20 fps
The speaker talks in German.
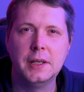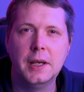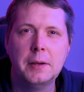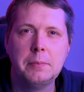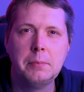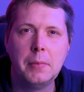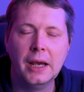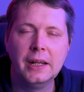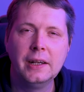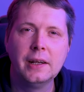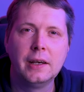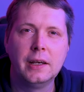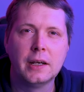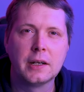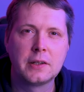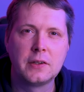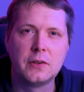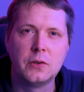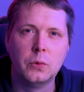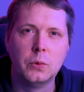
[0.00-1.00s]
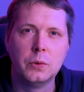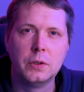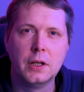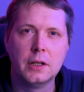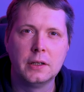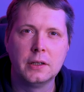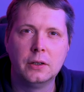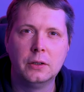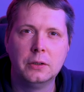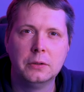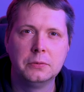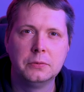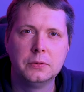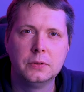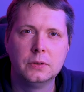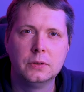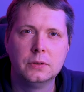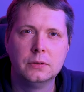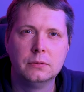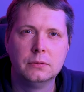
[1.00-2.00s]
eher meine Reaktion darauf
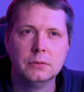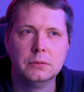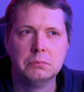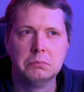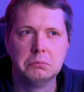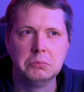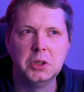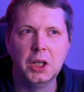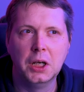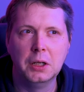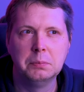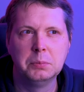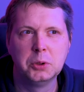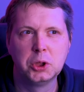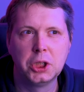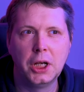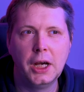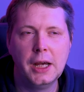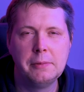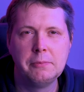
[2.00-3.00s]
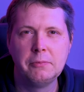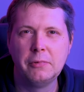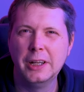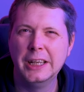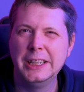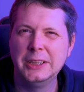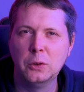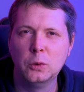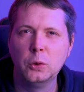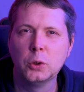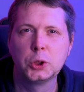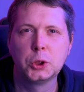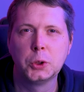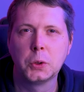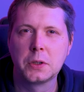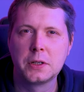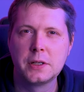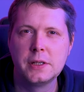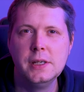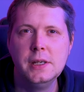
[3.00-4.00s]
ja, beschreiben, vielleicht auch noch
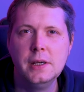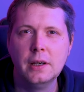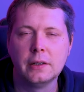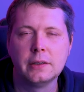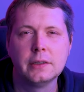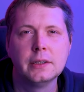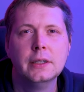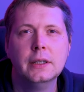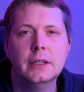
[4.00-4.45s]
schockiert.